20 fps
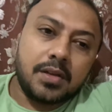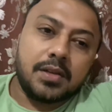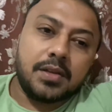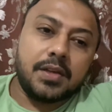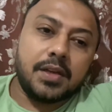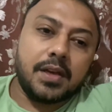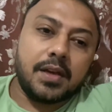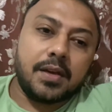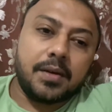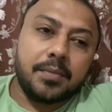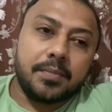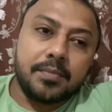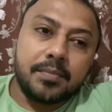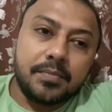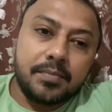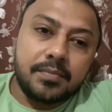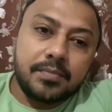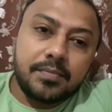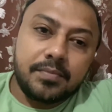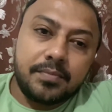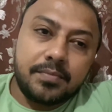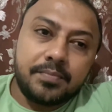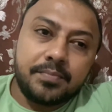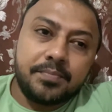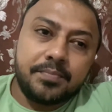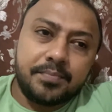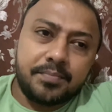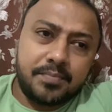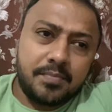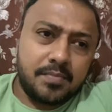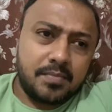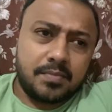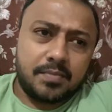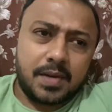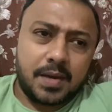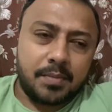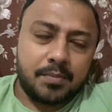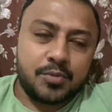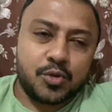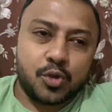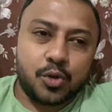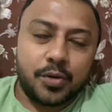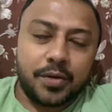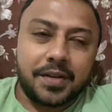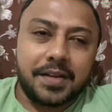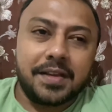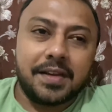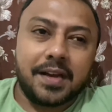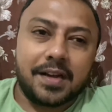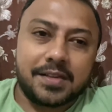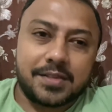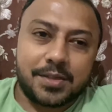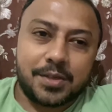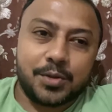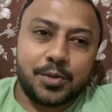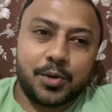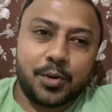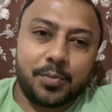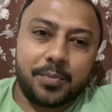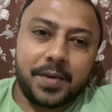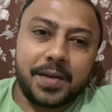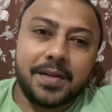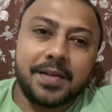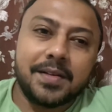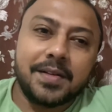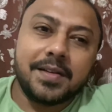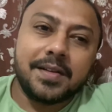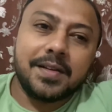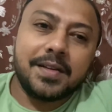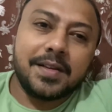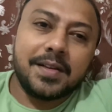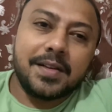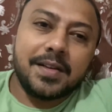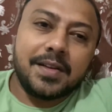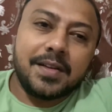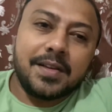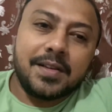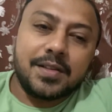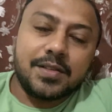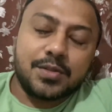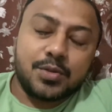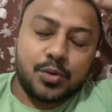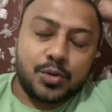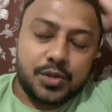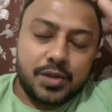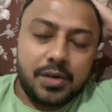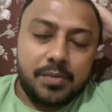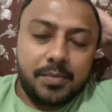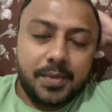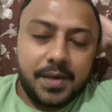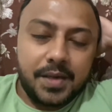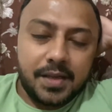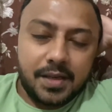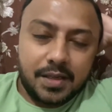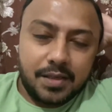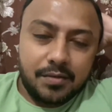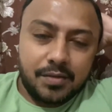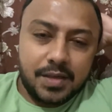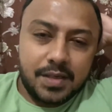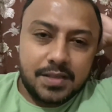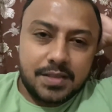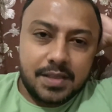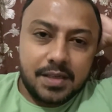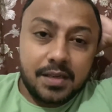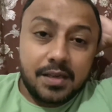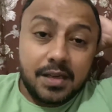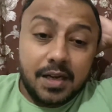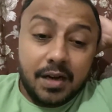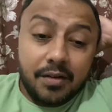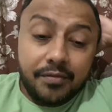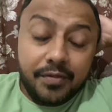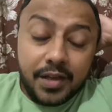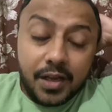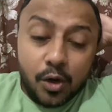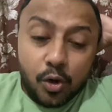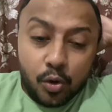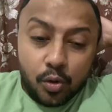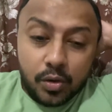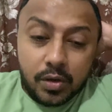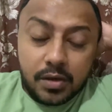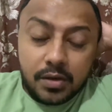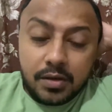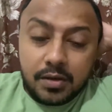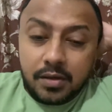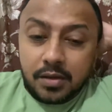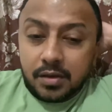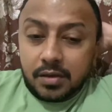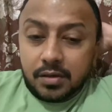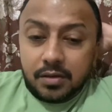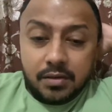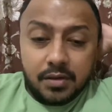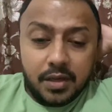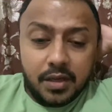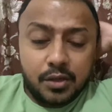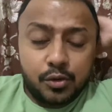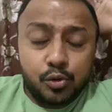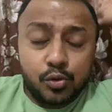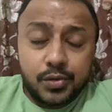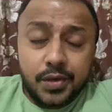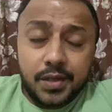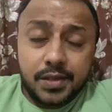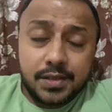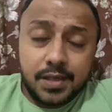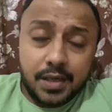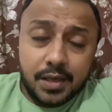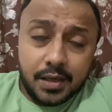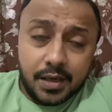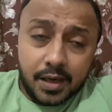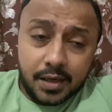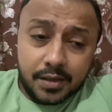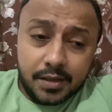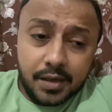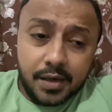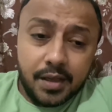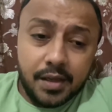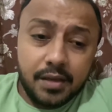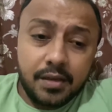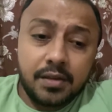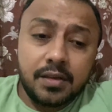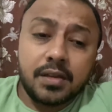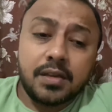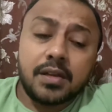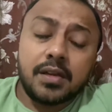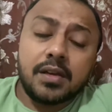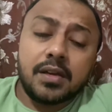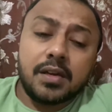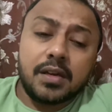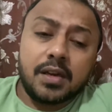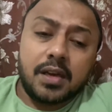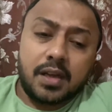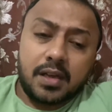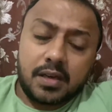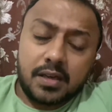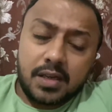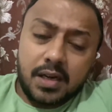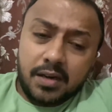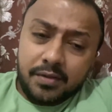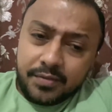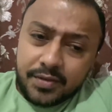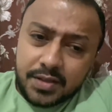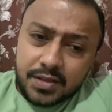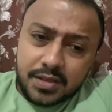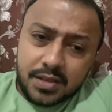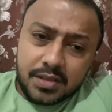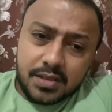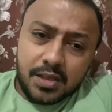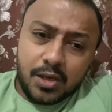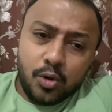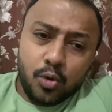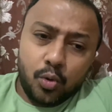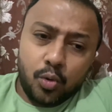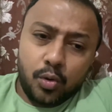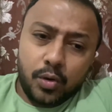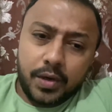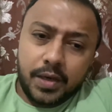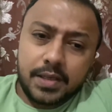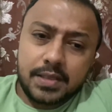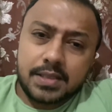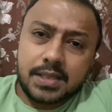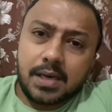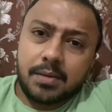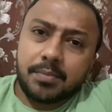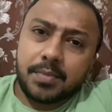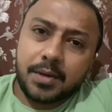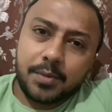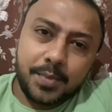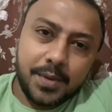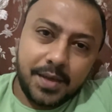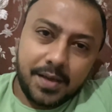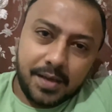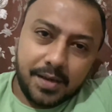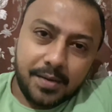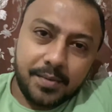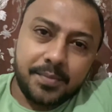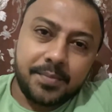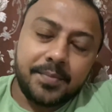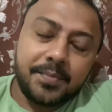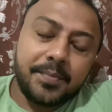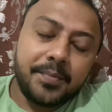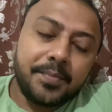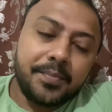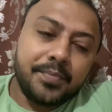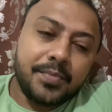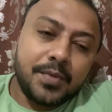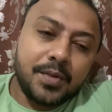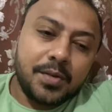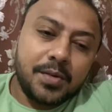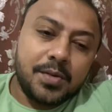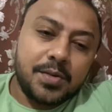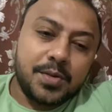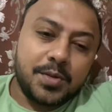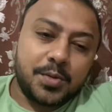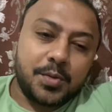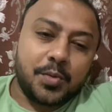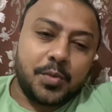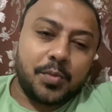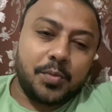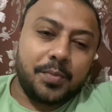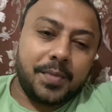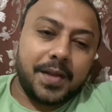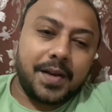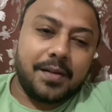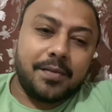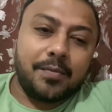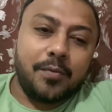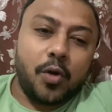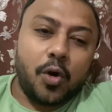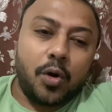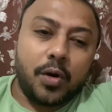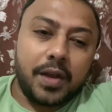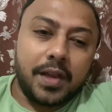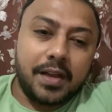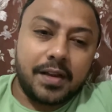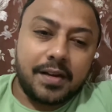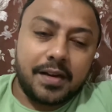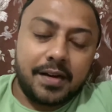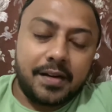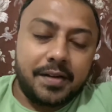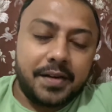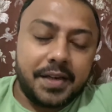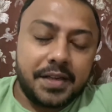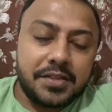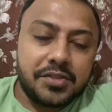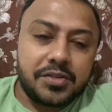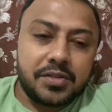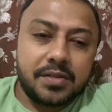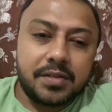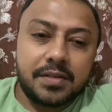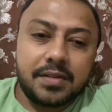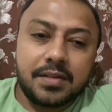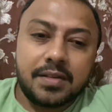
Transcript: ये आई एम श्योर कि आज के दौर में सोशल मीडिया की वजह से काफ़ी लोग एक दूसरे से कनेक्टेड हैं एंड काफ़ी चीज़ें लोगों के सामने भी हैं सो so, मेरा व्लॉगिंग का इंटेंशन